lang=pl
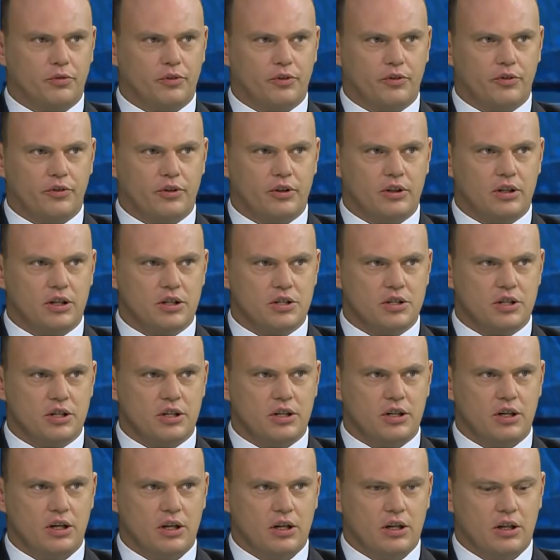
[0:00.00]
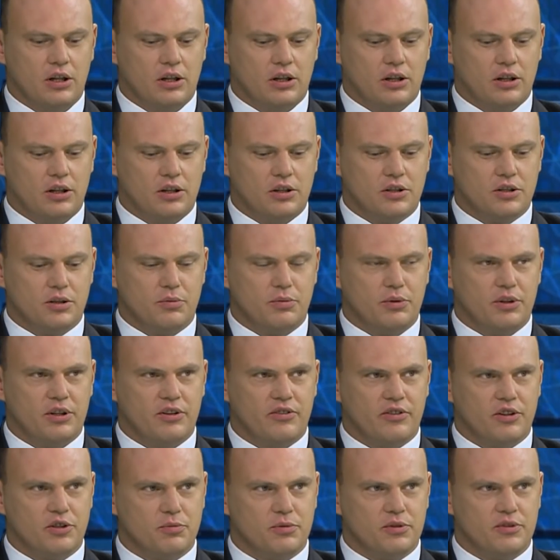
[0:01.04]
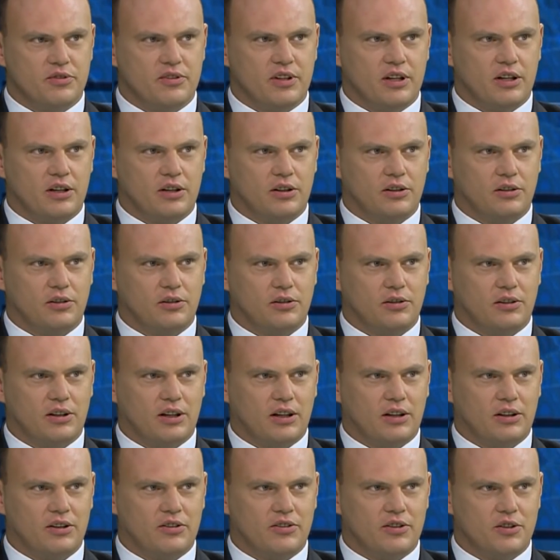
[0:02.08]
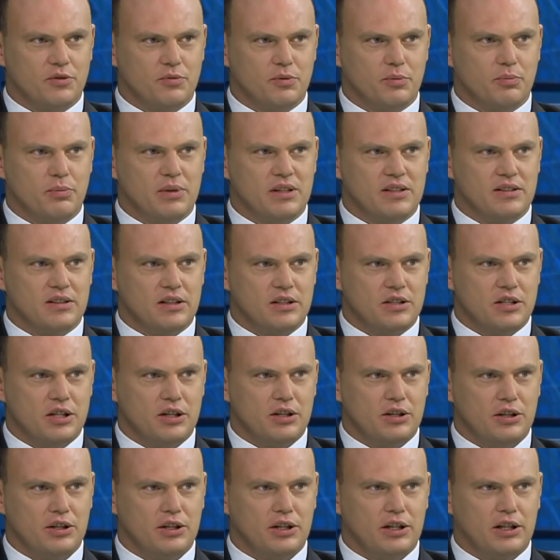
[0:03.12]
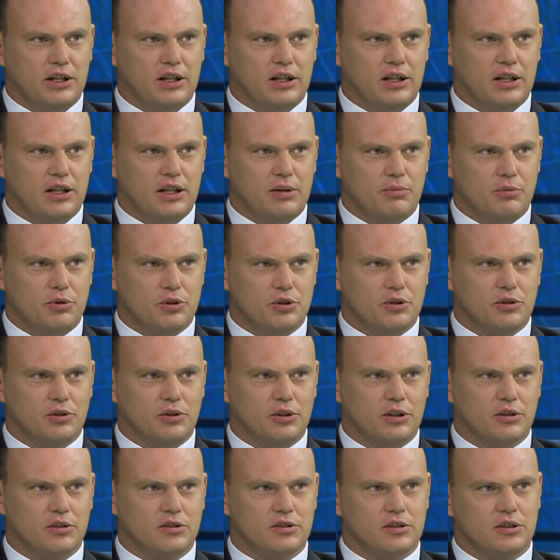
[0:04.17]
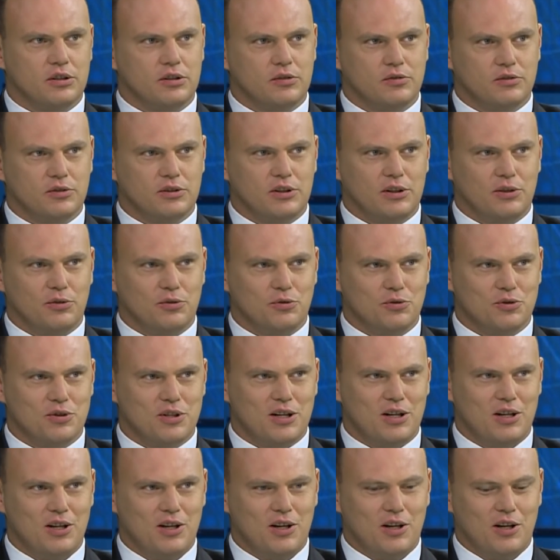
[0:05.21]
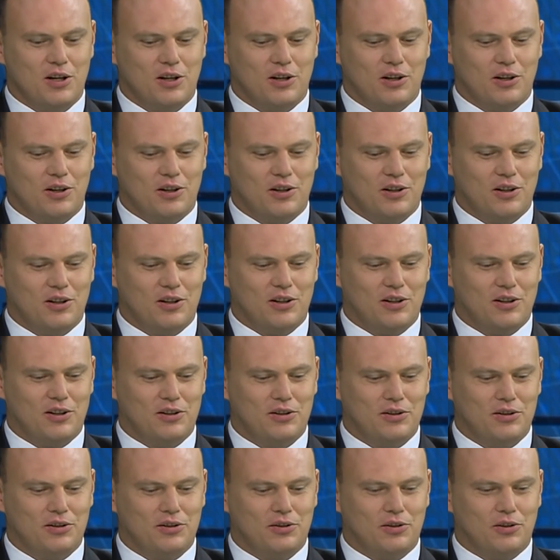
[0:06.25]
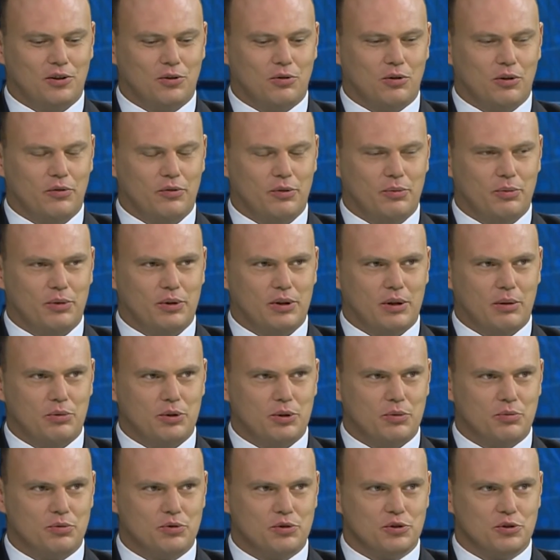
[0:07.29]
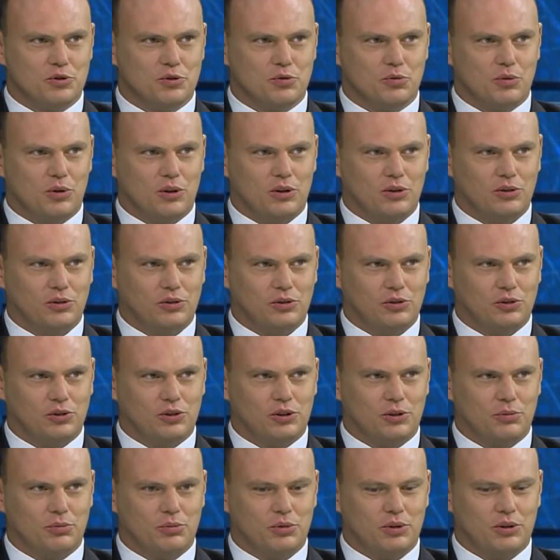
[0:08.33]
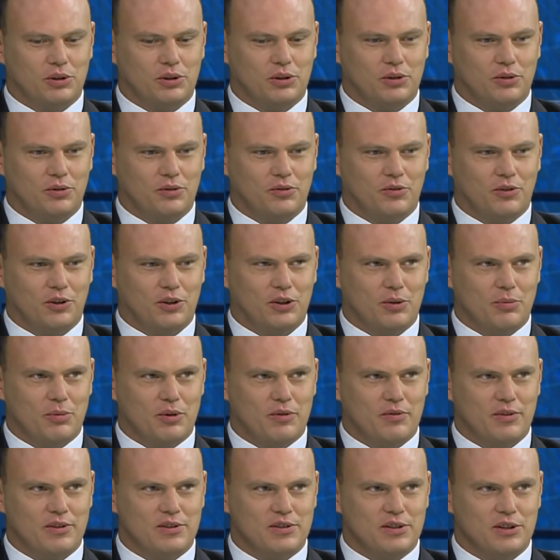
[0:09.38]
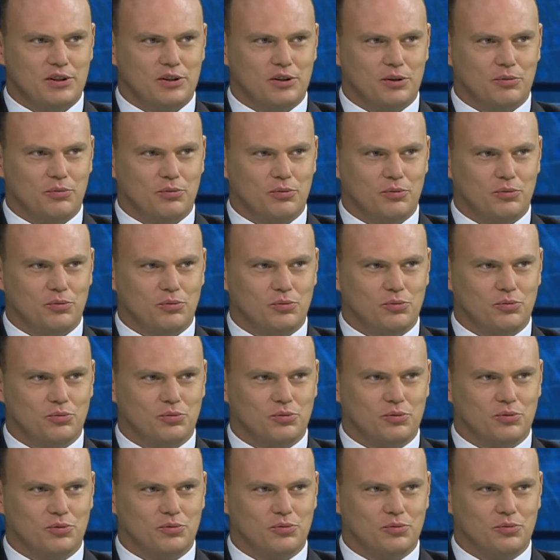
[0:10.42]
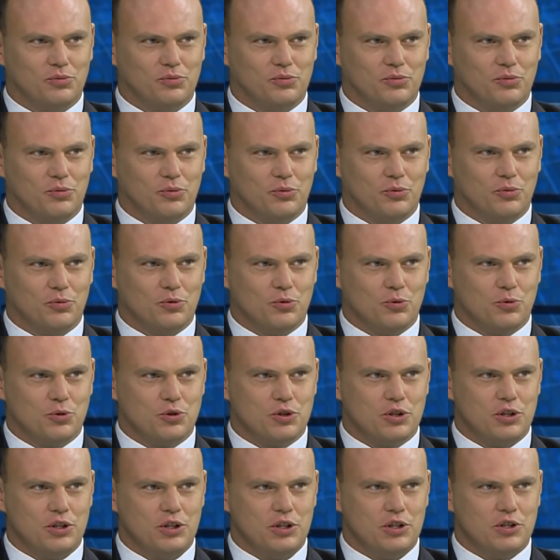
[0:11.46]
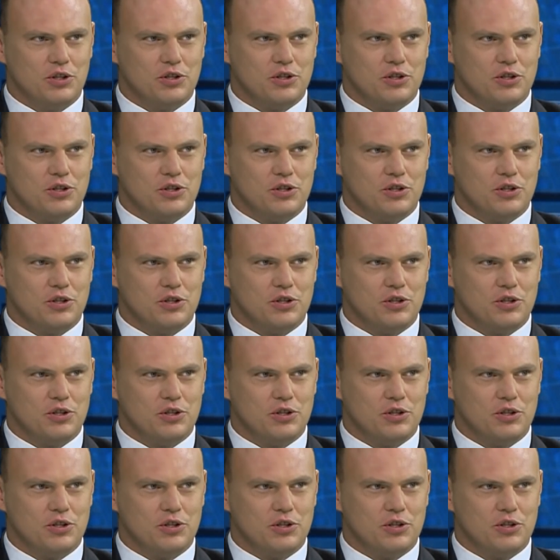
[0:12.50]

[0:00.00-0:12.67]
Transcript: mówiąc inaczej, e, że my jesteśmy, za, tak, jesteśmy beznadziejni, nie nadajemy się do tego z tego względu, że e, do głowy by nam nie przyszło, żeby wojnę prewencyjną mm, nie, nie, uczynić, to nie